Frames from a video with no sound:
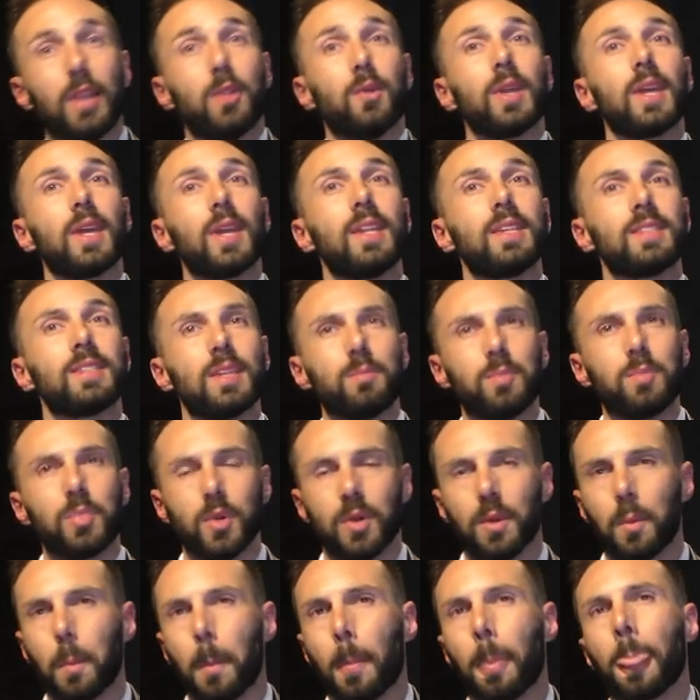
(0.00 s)
Noi ad
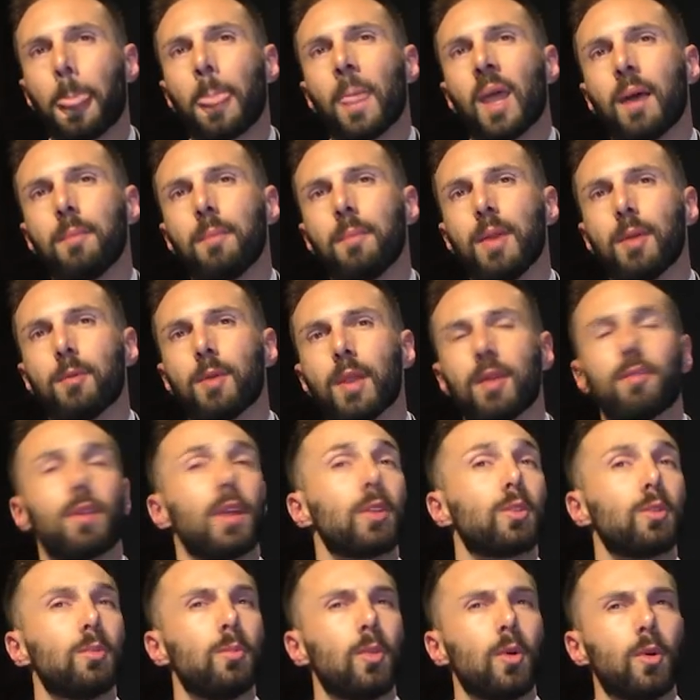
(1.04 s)
esempio abbiamo
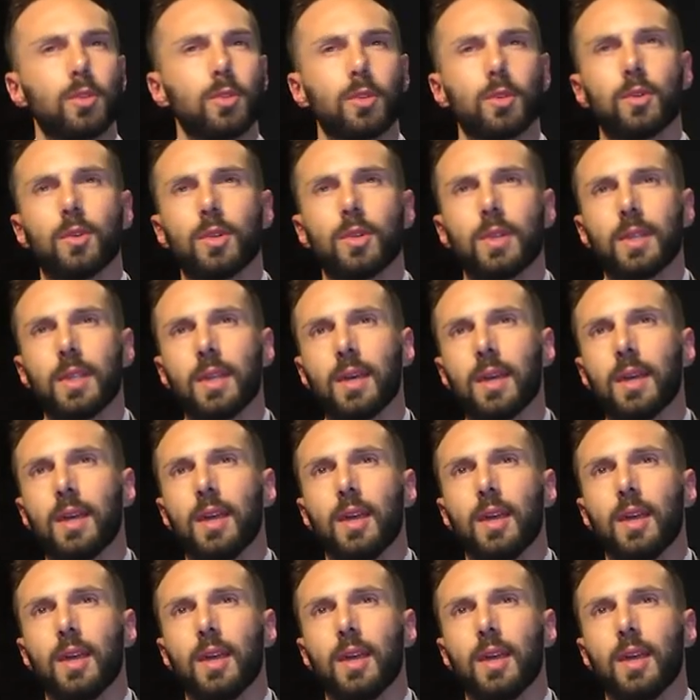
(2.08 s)
lavorato molto con,